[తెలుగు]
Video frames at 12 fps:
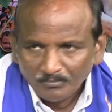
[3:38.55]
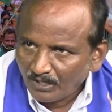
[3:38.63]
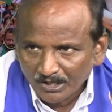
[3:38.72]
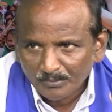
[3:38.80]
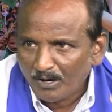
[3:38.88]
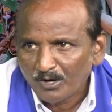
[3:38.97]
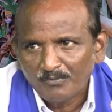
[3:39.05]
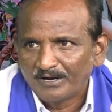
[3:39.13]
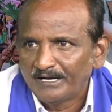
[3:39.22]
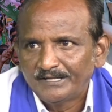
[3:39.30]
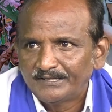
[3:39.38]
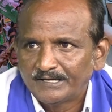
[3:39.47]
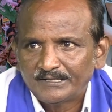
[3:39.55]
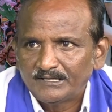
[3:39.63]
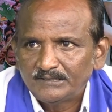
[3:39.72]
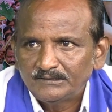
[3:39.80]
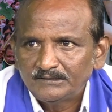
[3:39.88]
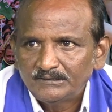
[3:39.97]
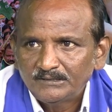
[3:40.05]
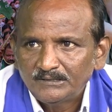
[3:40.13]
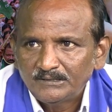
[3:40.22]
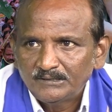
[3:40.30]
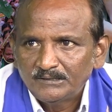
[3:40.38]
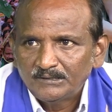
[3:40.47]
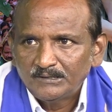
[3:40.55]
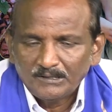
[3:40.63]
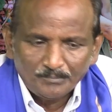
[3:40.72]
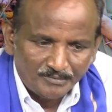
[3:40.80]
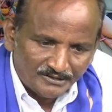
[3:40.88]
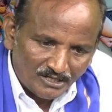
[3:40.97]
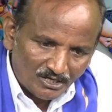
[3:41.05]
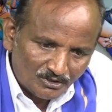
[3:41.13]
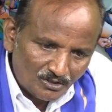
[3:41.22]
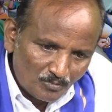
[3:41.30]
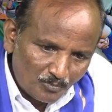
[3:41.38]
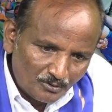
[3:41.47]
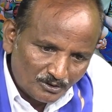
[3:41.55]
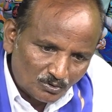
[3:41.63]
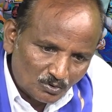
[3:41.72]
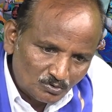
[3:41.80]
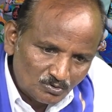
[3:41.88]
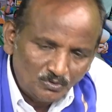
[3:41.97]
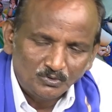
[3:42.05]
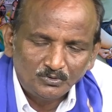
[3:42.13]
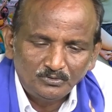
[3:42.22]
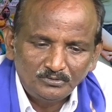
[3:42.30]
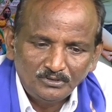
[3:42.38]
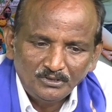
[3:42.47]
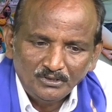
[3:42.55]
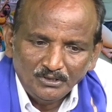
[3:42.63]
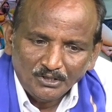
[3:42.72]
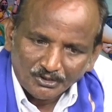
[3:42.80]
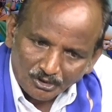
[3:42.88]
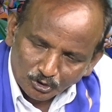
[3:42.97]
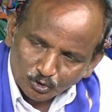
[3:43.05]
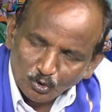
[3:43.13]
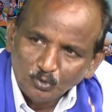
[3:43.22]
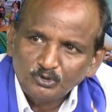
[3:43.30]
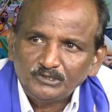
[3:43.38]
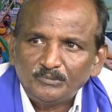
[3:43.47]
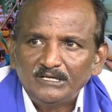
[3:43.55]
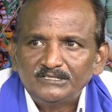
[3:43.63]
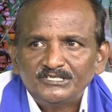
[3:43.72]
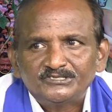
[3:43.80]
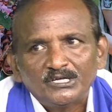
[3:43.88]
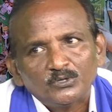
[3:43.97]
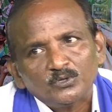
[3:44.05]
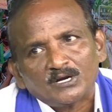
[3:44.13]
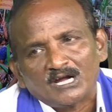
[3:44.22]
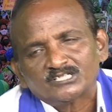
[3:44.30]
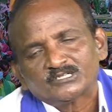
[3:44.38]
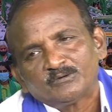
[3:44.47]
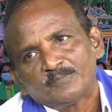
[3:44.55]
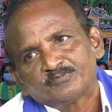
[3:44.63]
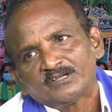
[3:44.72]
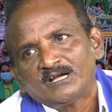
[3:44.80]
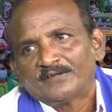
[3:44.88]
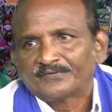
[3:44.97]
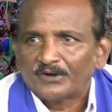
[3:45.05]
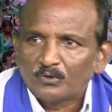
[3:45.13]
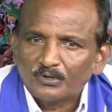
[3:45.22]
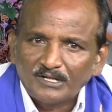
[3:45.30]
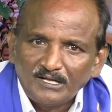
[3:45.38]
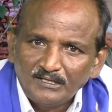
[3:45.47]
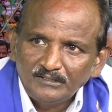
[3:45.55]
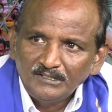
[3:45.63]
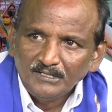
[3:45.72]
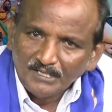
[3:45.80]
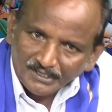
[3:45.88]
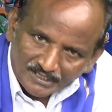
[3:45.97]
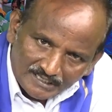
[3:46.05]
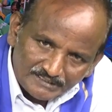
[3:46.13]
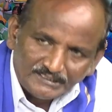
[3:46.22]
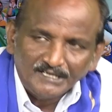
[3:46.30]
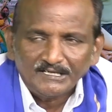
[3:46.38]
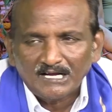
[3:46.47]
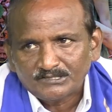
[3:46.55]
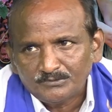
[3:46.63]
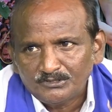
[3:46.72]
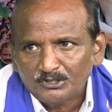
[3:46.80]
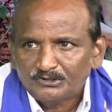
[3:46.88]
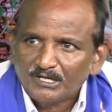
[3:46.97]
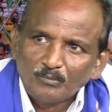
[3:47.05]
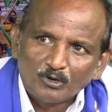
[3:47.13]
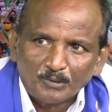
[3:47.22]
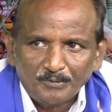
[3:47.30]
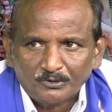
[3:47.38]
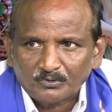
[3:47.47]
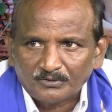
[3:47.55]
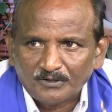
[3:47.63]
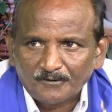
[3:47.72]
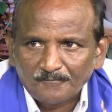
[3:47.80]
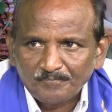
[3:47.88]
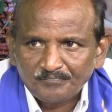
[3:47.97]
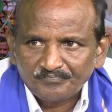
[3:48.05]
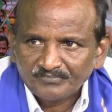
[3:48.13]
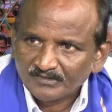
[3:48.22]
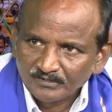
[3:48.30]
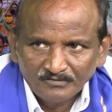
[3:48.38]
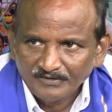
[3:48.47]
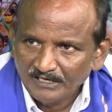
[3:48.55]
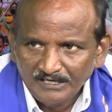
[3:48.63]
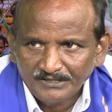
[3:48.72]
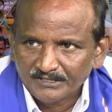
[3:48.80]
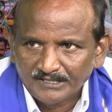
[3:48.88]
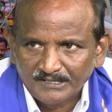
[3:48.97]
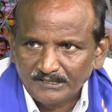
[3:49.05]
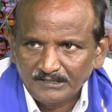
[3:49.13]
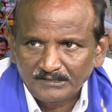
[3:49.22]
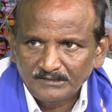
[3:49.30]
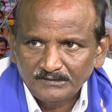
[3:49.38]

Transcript: మహానుభావుడు వెళ్ళలేదు కదా పదహారు వందల ముప్పై ఒక్క రోజులు రైతులు ఉద్యమాలు చేశారు రాష్ట్ర వ్యాప్తంగా అందరూ కూడా రాజధాని నాశనం చేద్దని మొదలుపెట్టుకున్నారు వినలేదు కదా